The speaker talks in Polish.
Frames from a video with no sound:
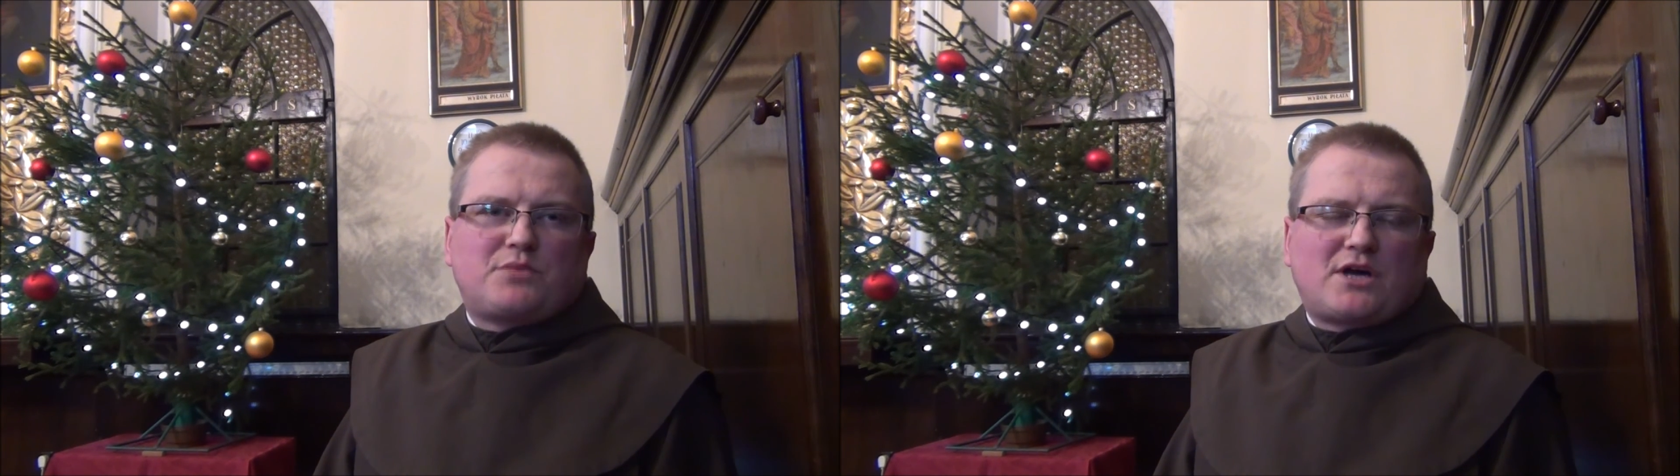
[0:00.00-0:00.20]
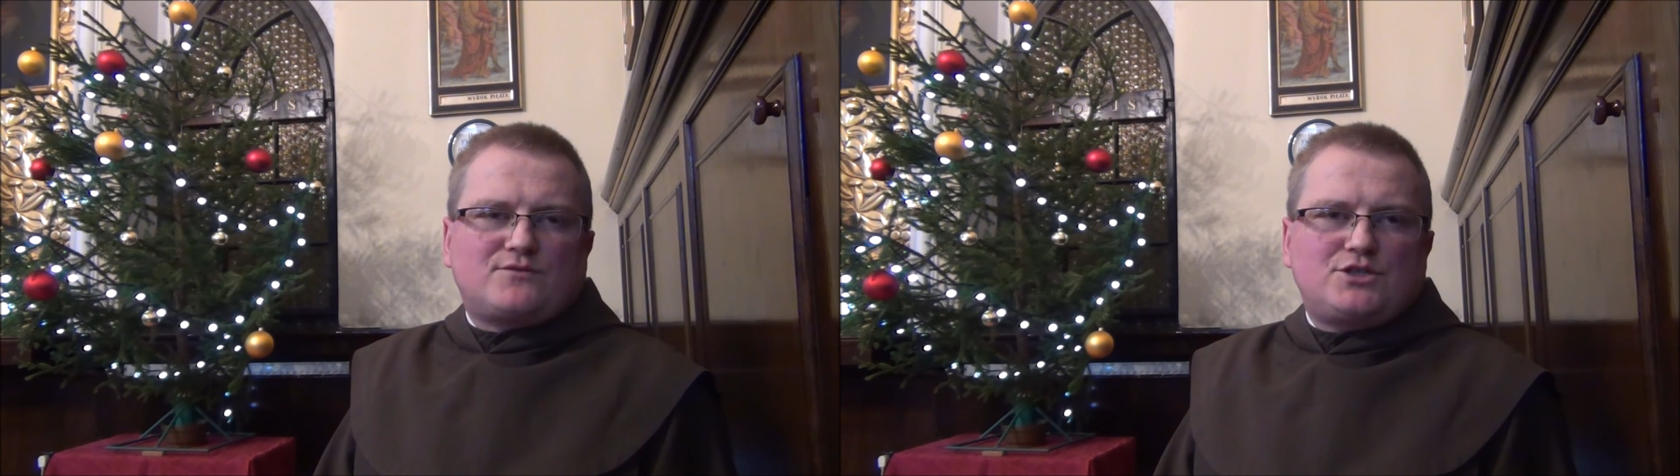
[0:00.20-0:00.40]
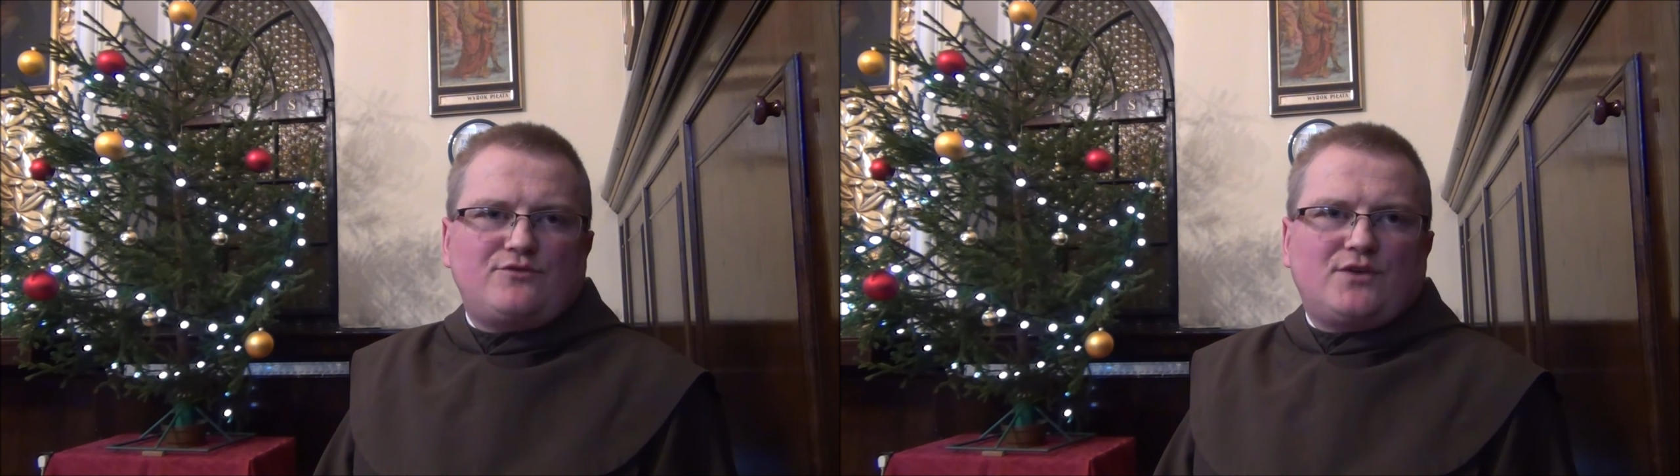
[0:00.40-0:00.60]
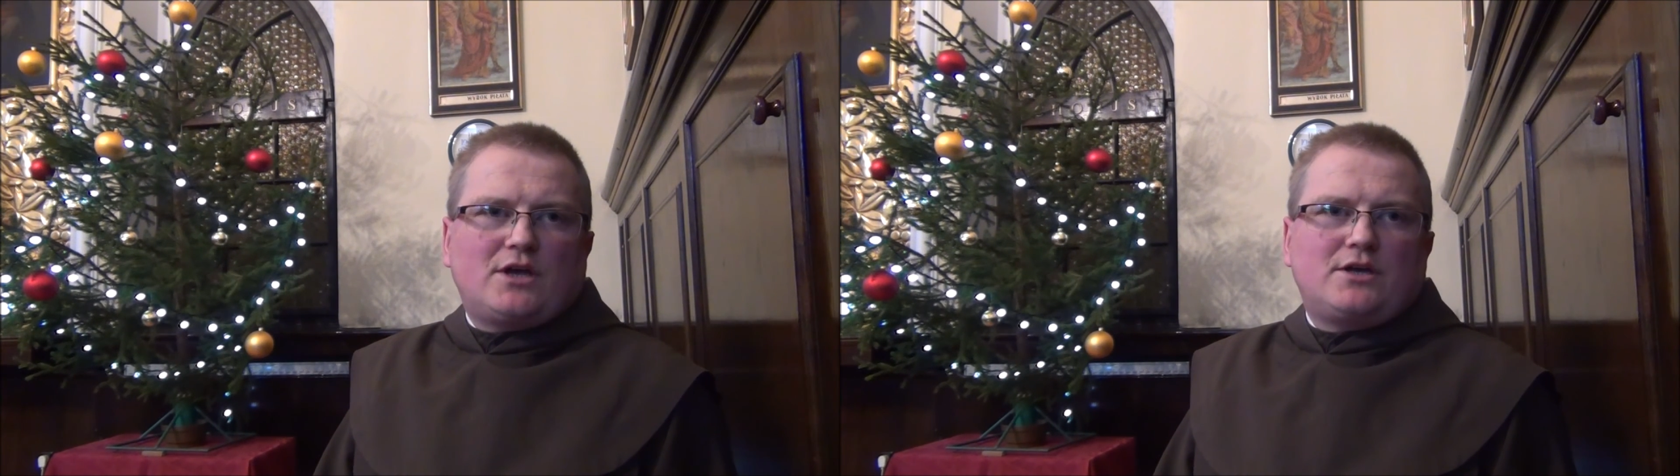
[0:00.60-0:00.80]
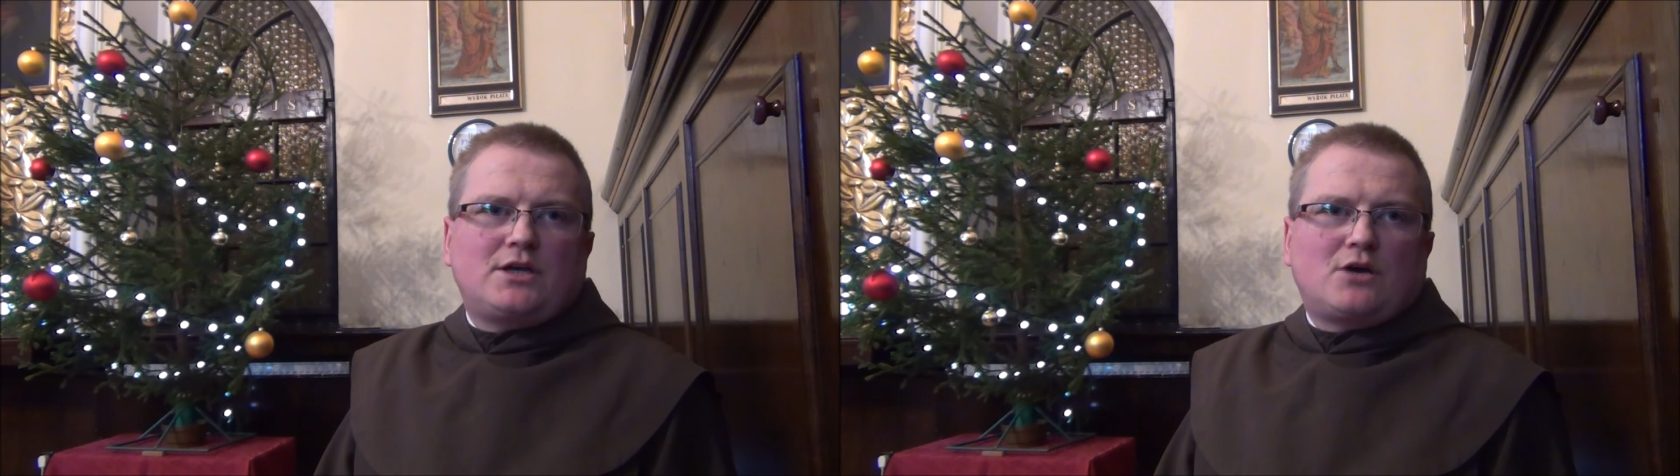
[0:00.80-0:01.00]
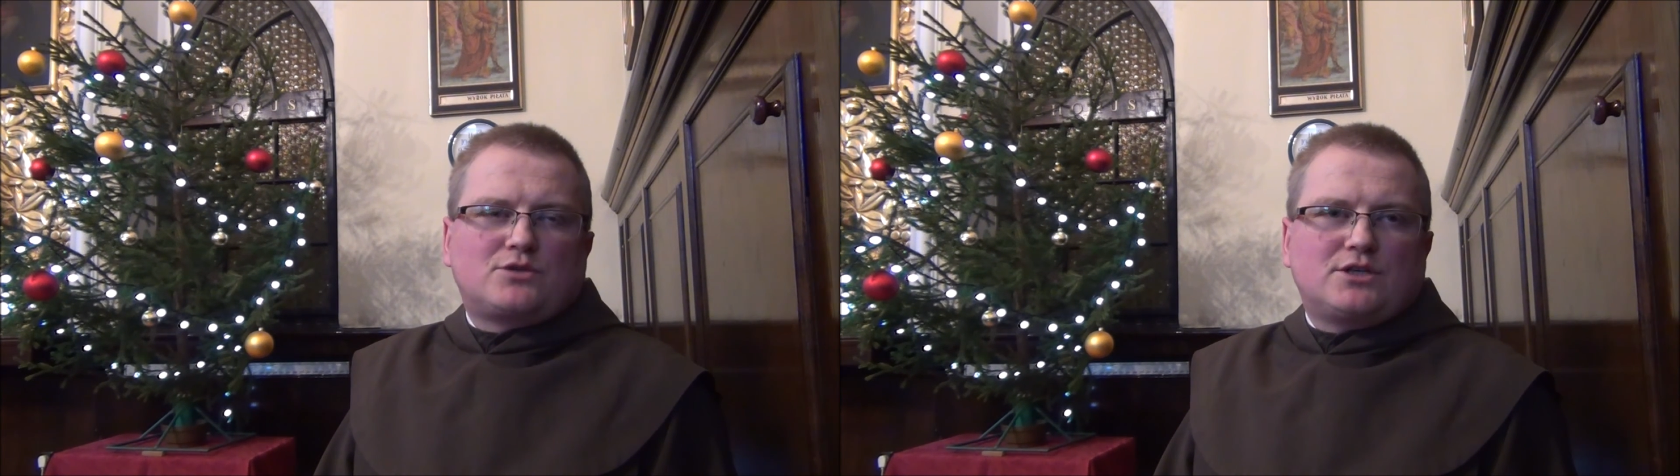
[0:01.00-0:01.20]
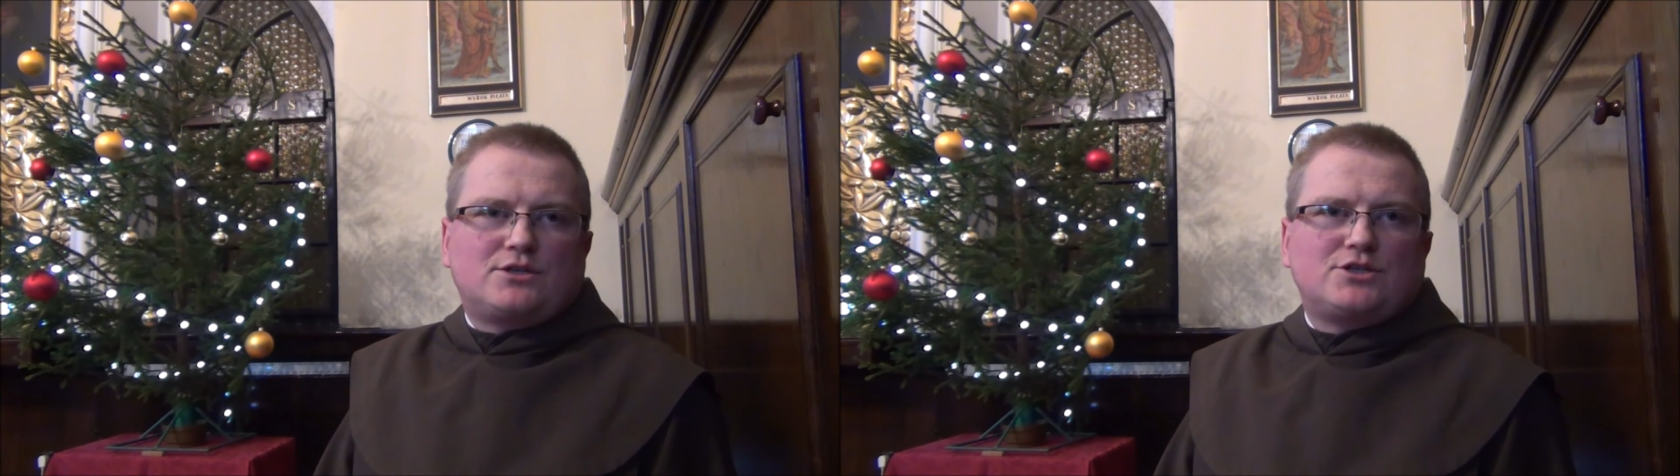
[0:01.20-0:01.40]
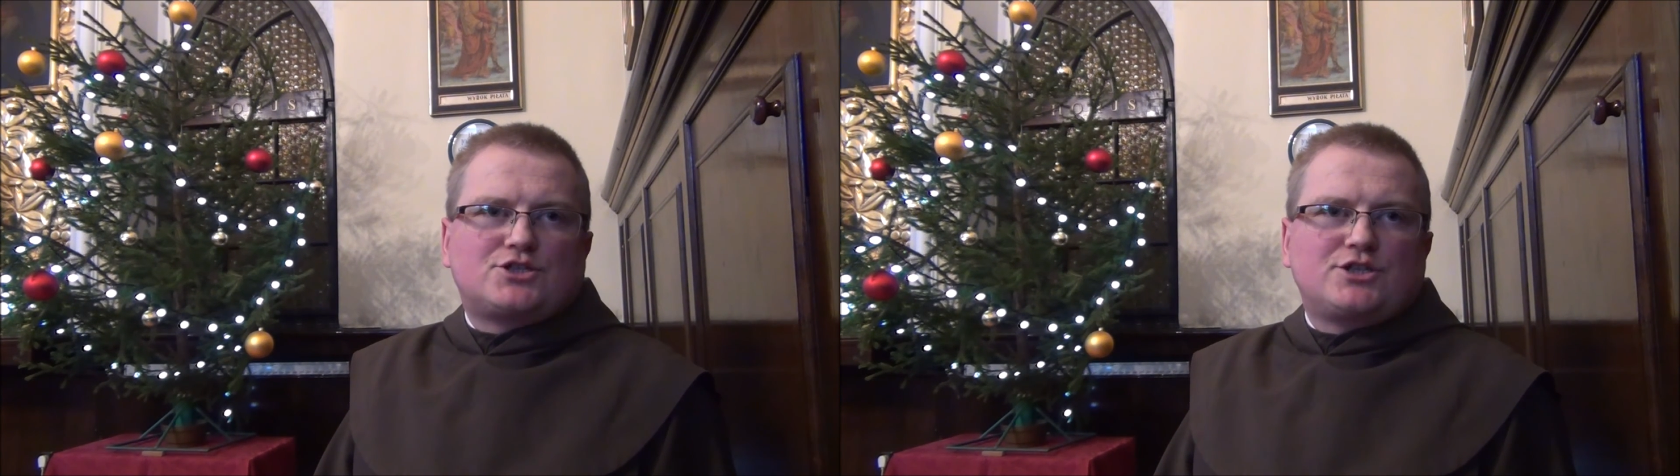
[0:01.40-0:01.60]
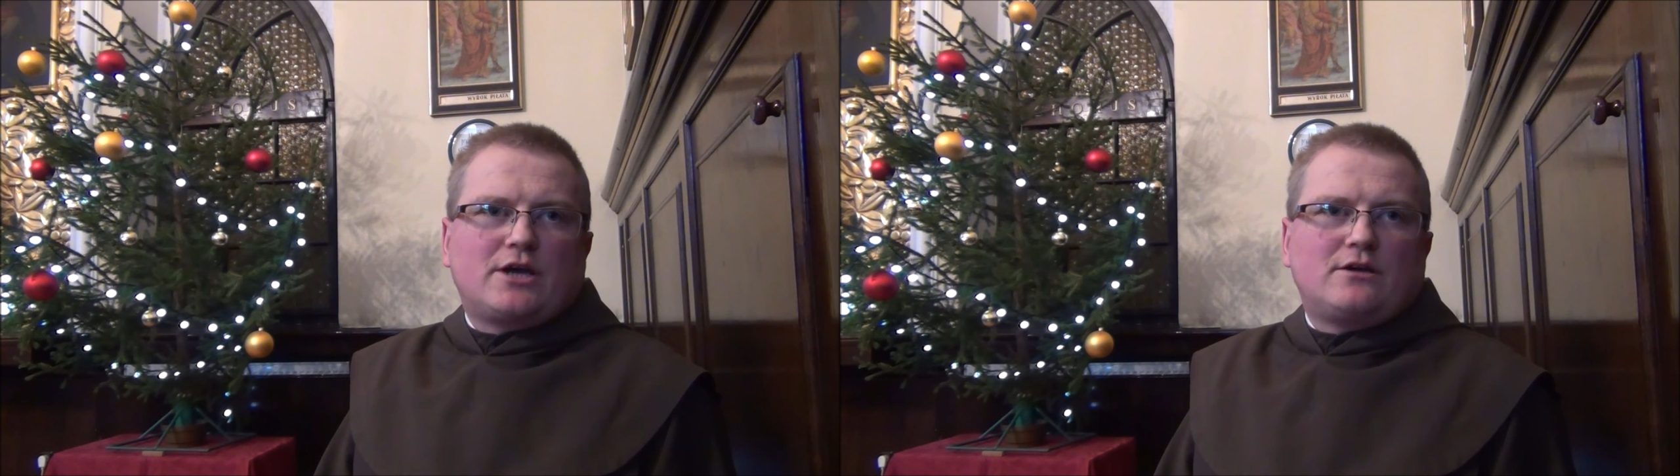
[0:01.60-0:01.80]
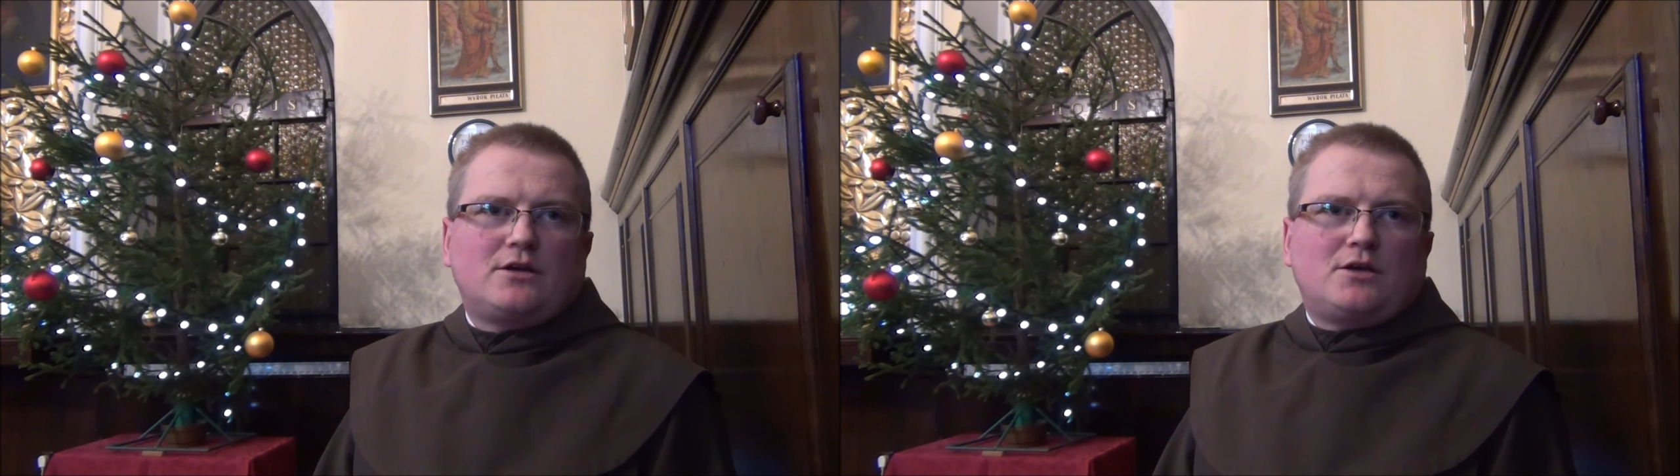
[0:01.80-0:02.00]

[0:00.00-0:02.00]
prawdziwie i autentycznie